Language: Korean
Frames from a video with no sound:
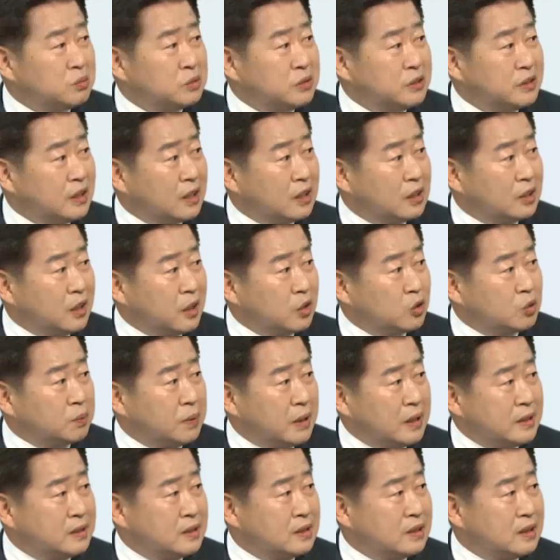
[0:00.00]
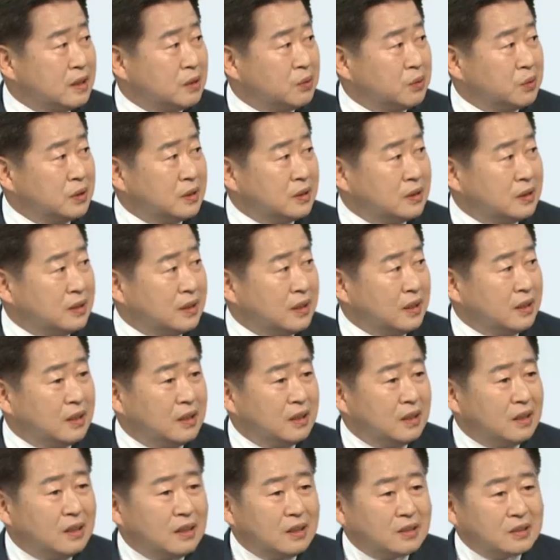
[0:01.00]
문제가 계속 발생을 하고 있는데
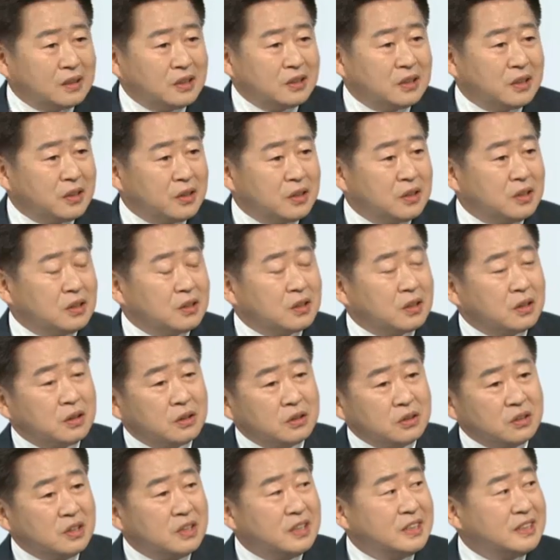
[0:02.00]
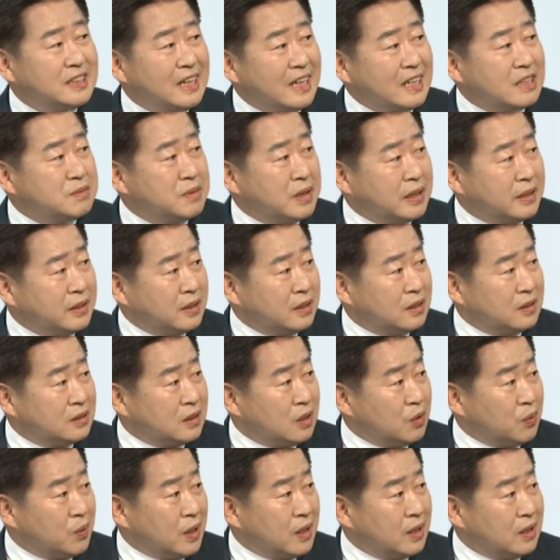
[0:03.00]
재생에너지를 더 늘리지 않으면 안 되는
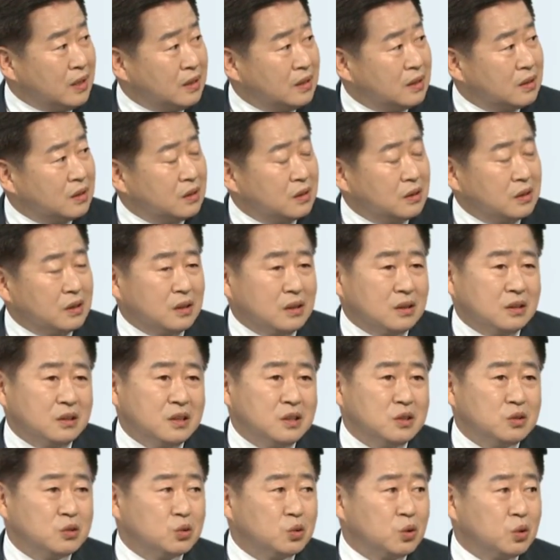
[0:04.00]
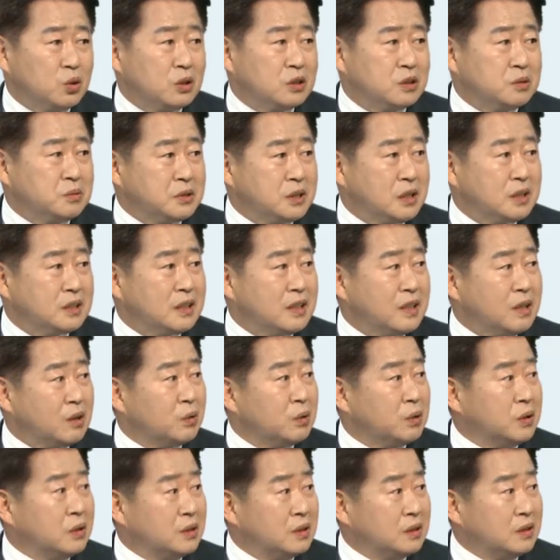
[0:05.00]
상황. 그러니까 그린 수소를 지금
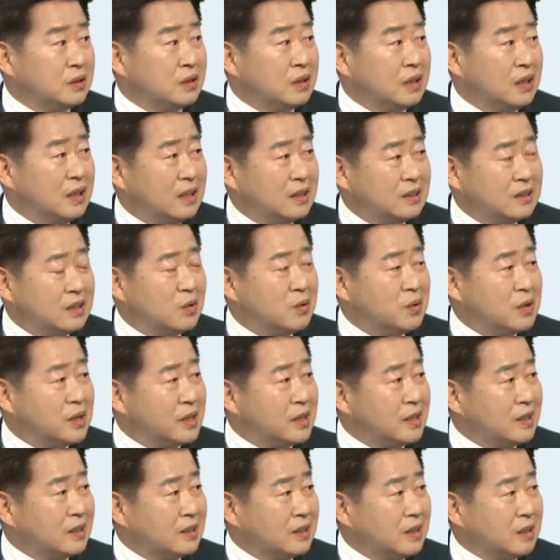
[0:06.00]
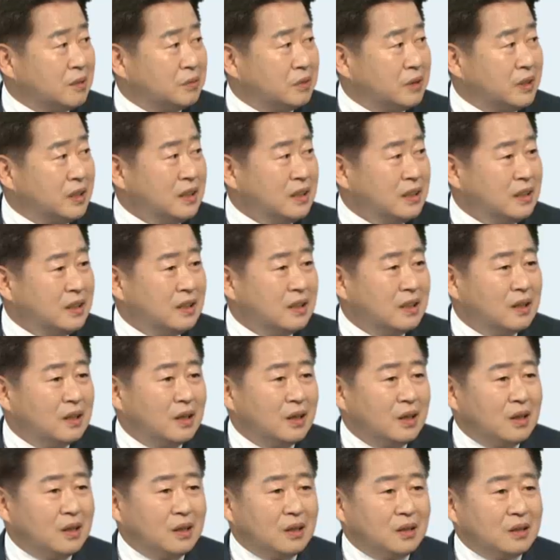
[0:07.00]
생산하고 있는 상황이기 때문에
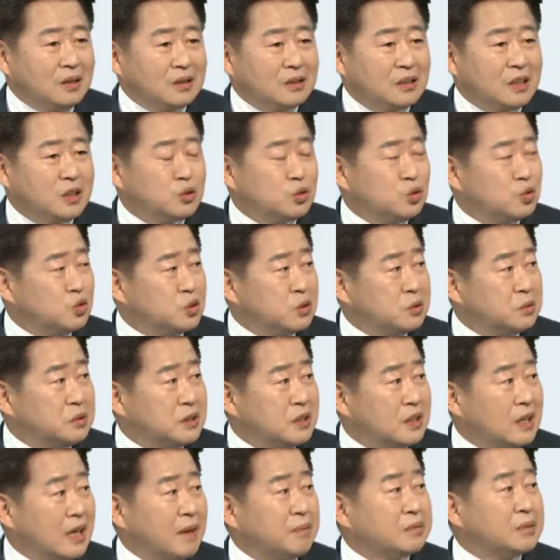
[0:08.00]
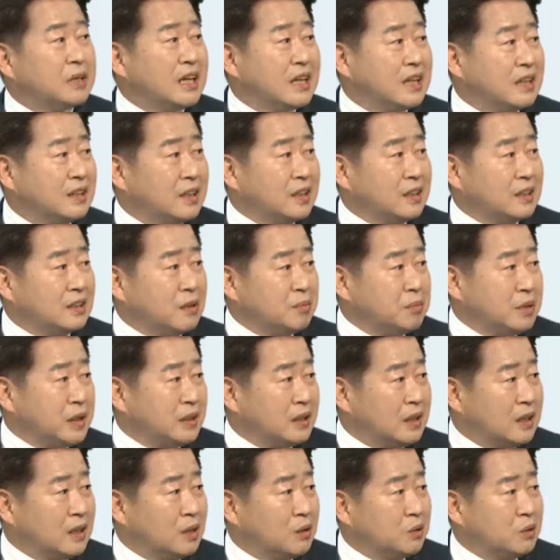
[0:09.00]
어, 탄소 중립 시기를 앞당겨야 되겠다
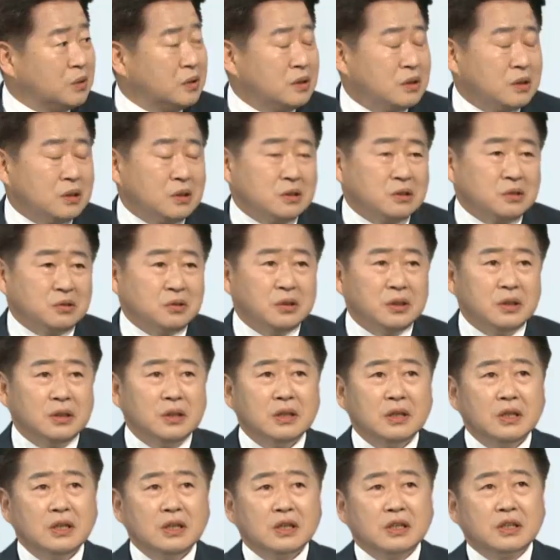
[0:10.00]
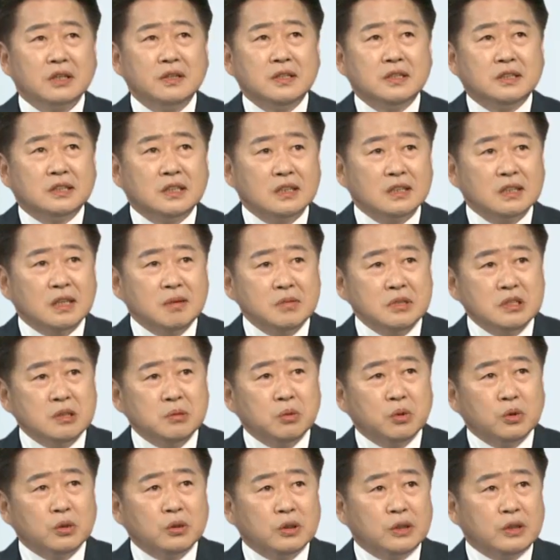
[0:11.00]
판단을 네. 하고 있는 것이고요. 그럼
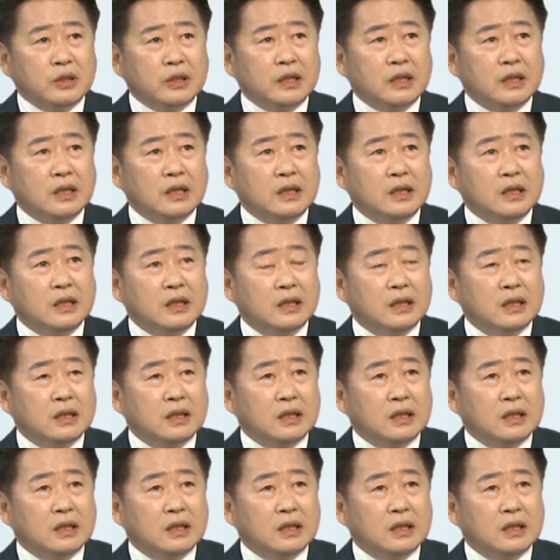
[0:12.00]
2035년에